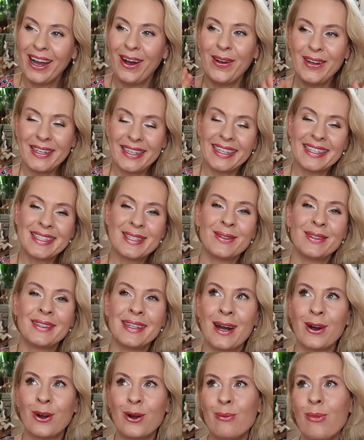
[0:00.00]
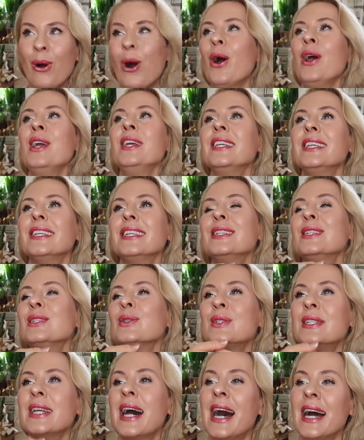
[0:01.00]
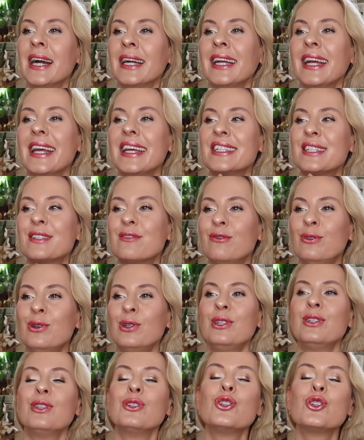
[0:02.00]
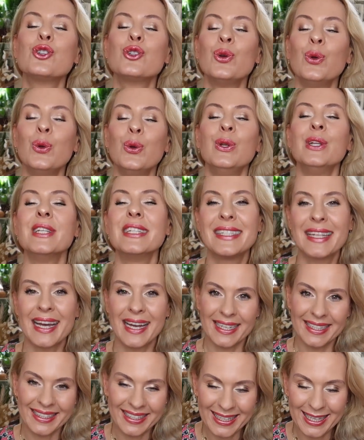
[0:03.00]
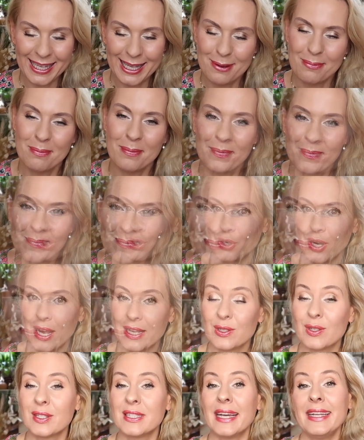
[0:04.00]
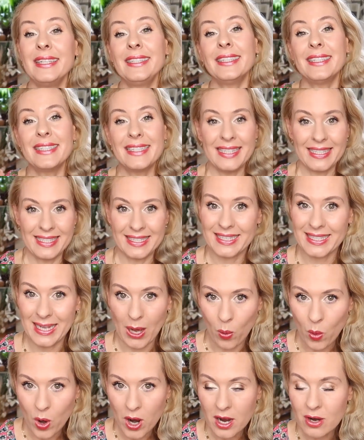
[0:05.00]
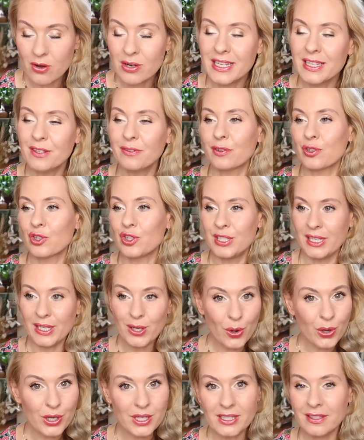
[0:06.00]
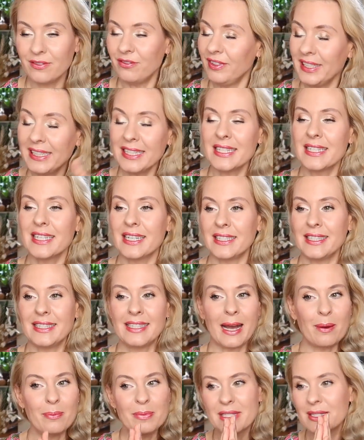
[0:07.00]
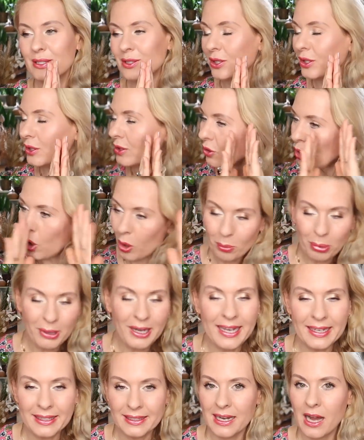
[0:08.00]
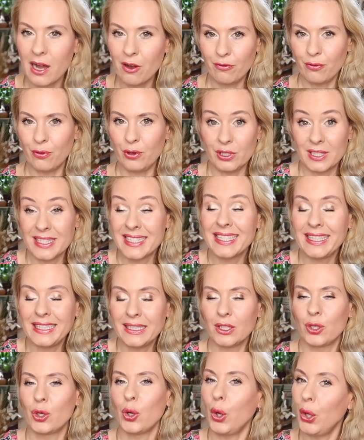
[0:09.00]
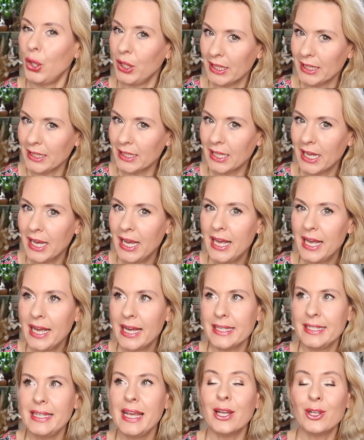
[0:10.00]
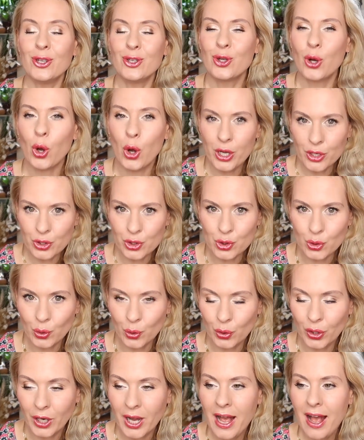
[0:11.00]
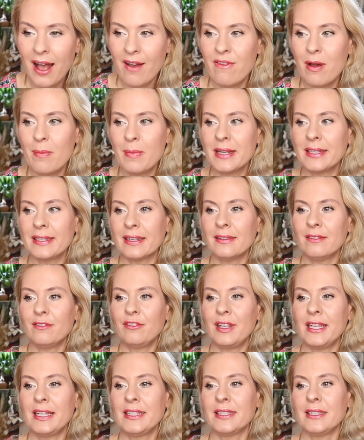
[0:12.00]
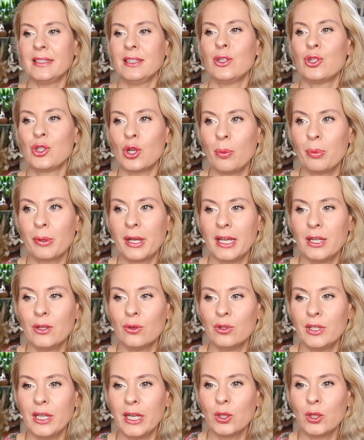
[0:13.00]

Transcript: Heute geht es nur darum, euch zu sagen, es wird schöne Sachen geben. Also seid jetzt nicht sauer und ich verstehe euch. Wie gesagt, ich habe es komplett nachvollziehen können. Die Enttäuschung, wenn man dann vielleicht in den Shop geht und